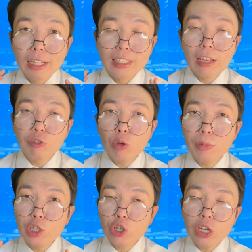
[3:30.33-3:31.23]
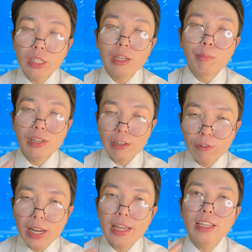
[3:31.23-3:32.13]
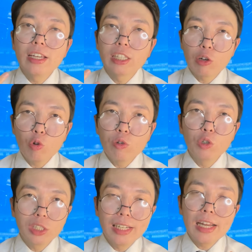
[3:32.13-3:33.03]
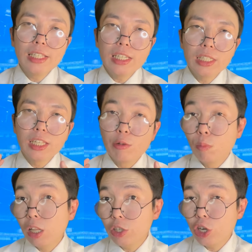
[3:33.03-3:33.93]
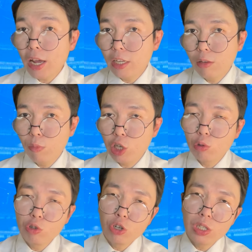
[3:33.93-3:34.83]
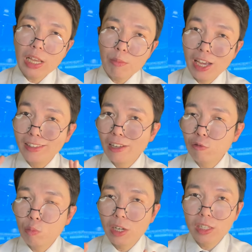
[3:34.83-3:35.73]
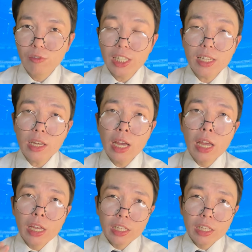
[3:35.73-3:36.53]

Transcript: Основной причиной появления такой вот традиции молчания между частями одного произведения